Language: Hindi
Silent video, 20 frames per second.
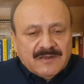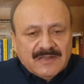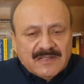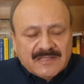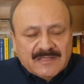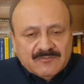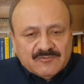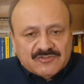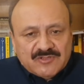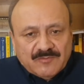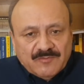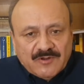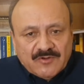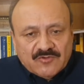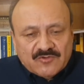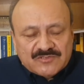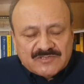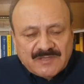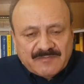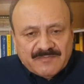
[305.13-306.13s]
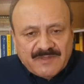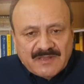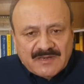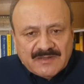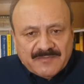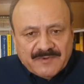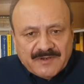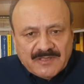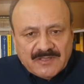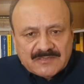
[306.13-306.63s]
लिखे मुसलमानों को सामना
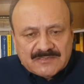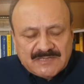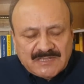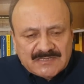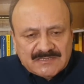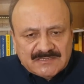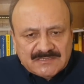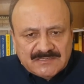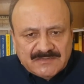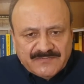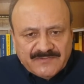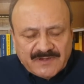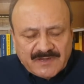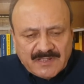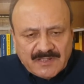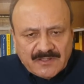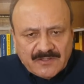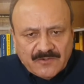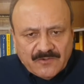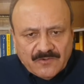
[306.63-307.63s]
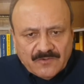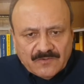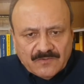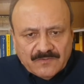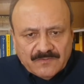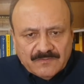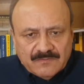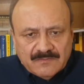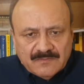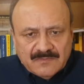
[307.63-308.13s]
आना पड़ेगा चाहे जिस ही फिरके के हों
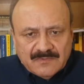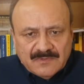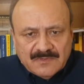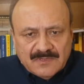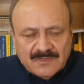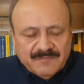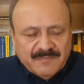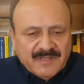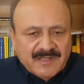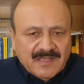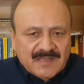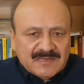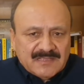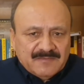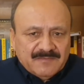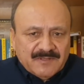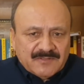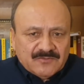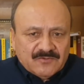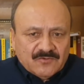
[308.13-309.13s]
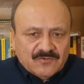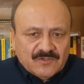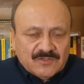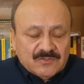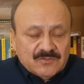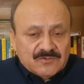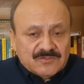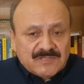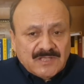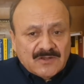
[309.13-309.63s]
इन बेकार की बातों को
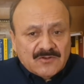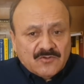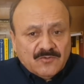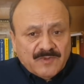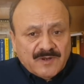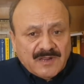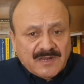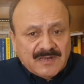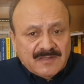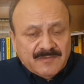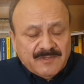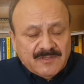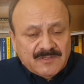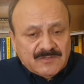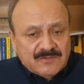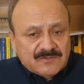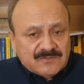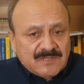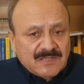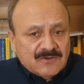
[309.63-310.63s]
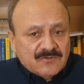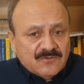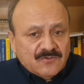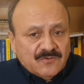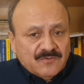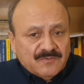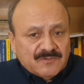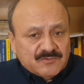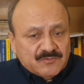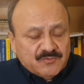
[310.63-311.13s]
हिंदुस्तान को बनाने में हिंदुस्तान
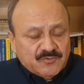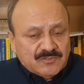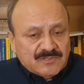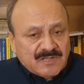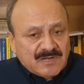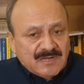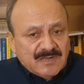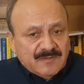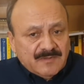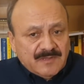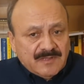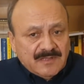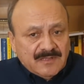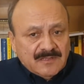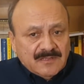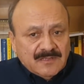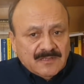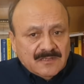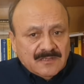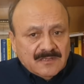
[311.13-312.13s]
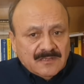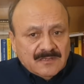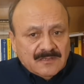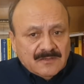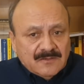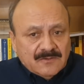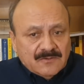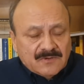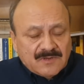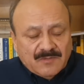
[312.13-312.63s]
को मजबूत करने में
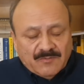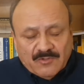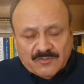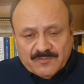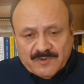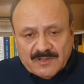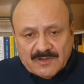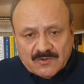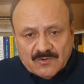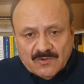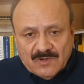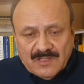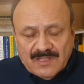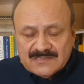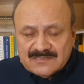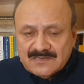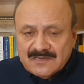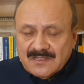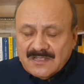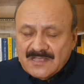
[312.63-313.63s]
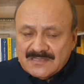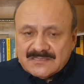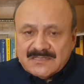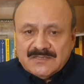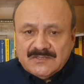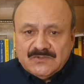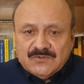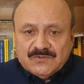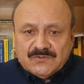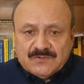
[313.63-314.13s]
उनका बहुत बड़ा रोल है आजकल
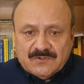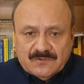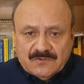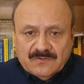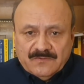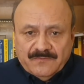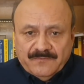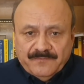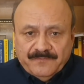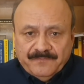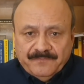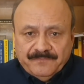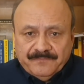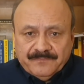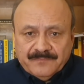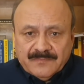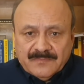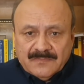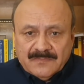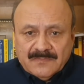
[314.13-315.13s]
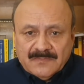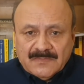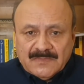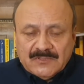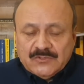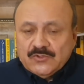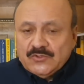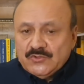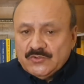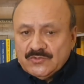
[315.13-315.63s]
खासकर यूथ को
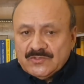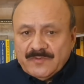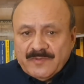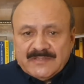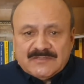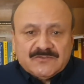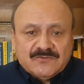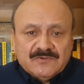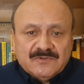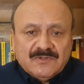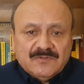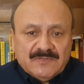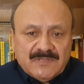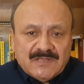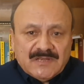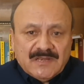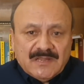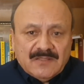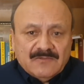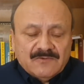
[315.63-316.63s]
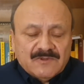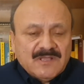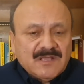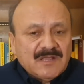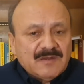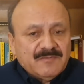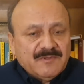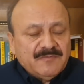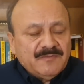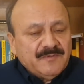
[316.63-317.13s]
जो यूथ हमारे सुन रहे हैं देख लें उनके
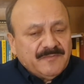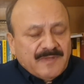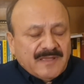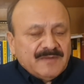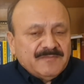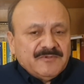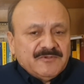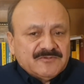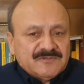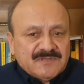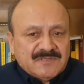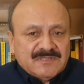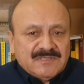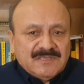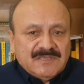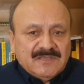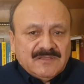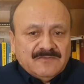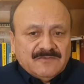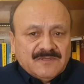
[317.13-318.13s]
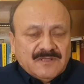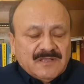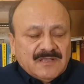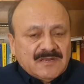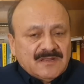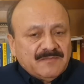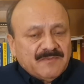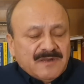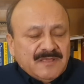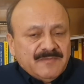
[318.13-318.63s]
घर में भी बहन भी हो सकती हैं उनके
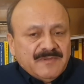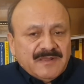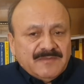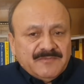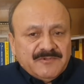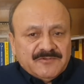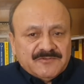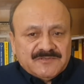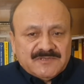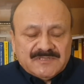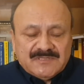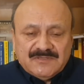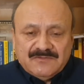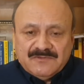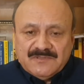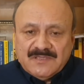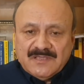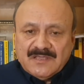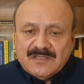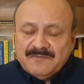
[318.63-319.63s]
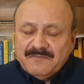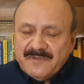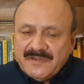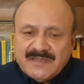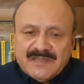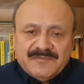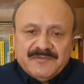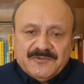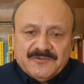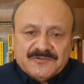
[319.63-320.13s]
घर की बड़ी बहन भी हो सकती है उनके घर की
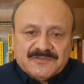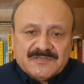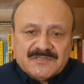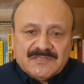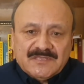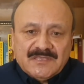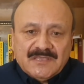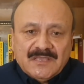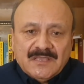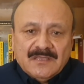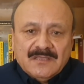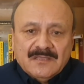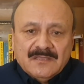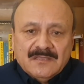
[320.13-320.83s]
बेटी भी हो सकती हैं